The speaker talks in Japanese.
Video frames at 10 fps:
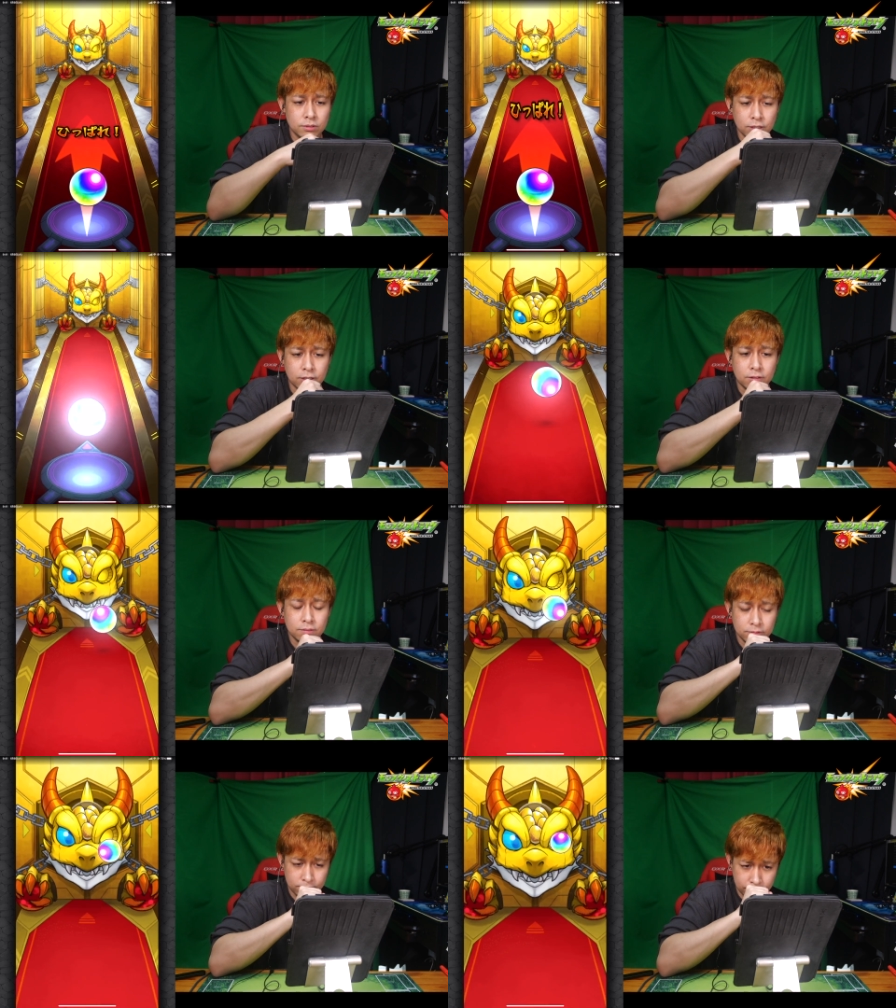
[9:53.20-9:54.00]
や
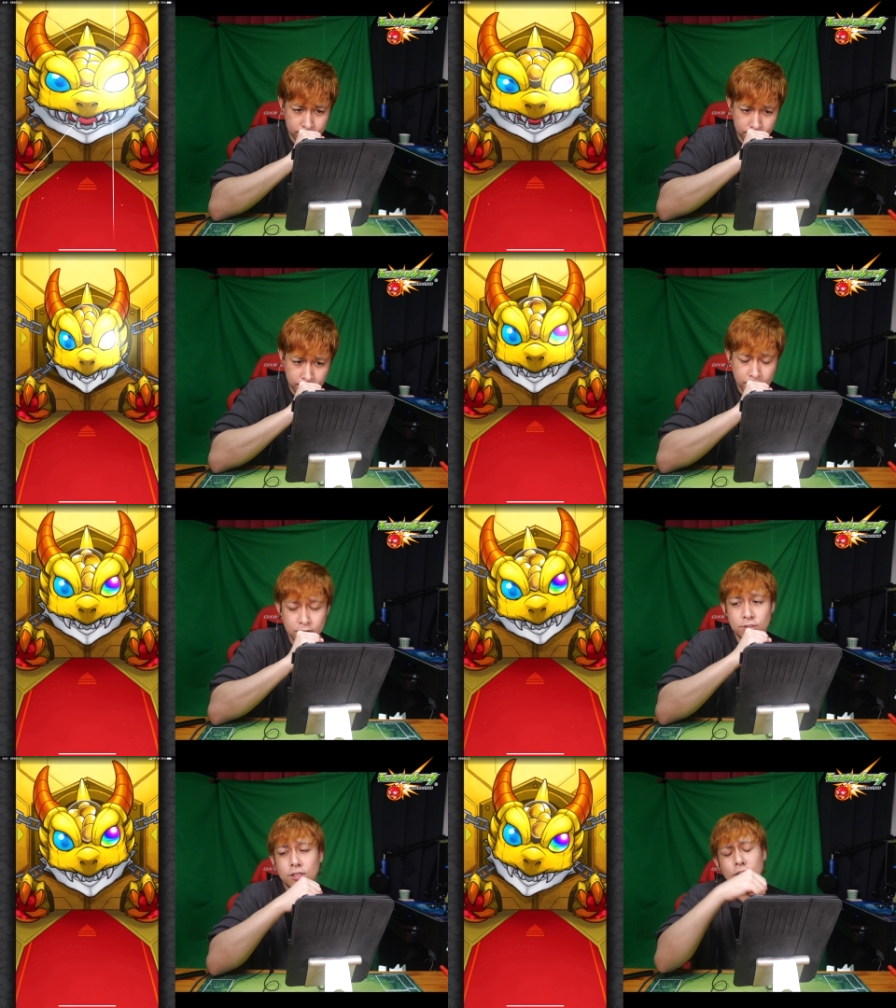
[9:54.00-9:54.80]

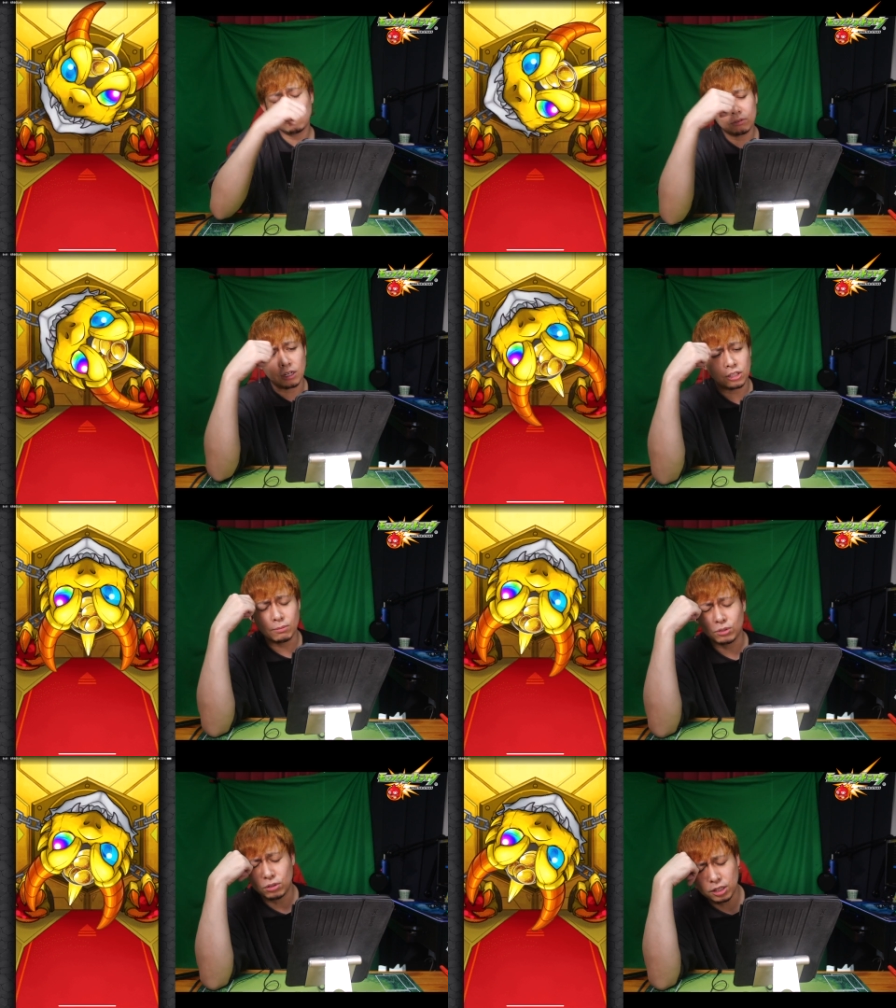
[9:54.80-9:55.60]
せっかくの確定
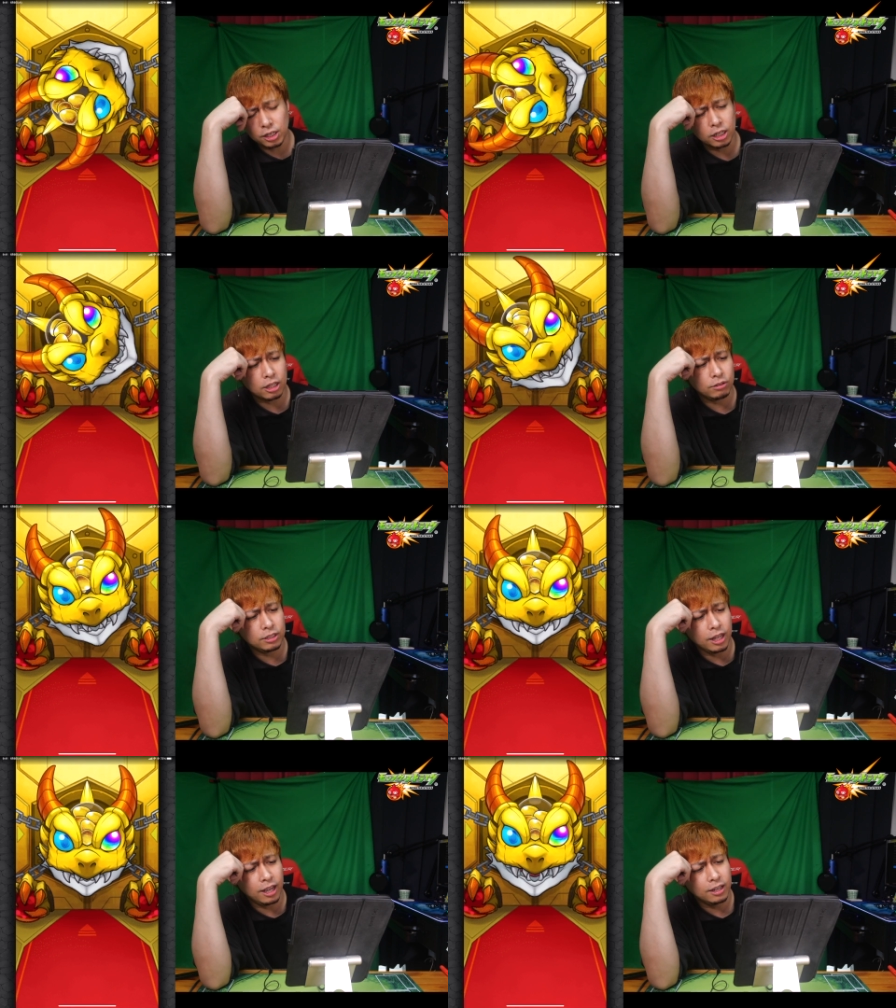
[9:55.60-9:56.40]
ものにできなかったのにい
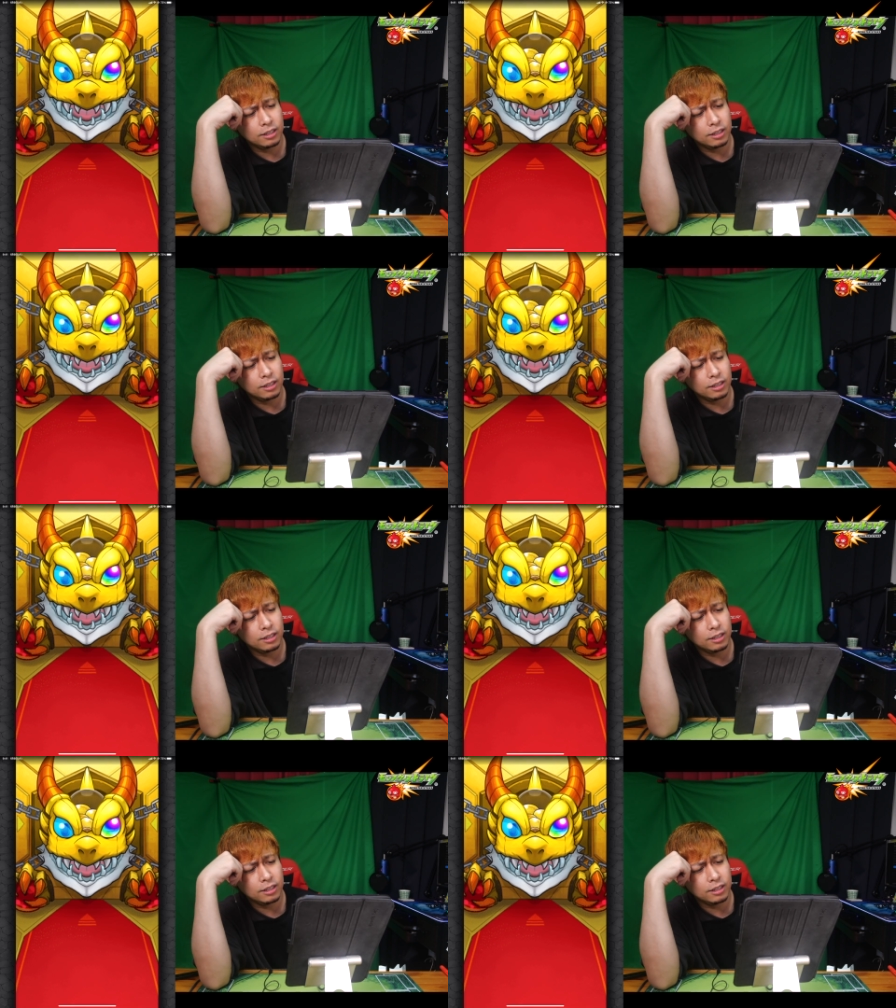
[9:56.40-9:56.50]
て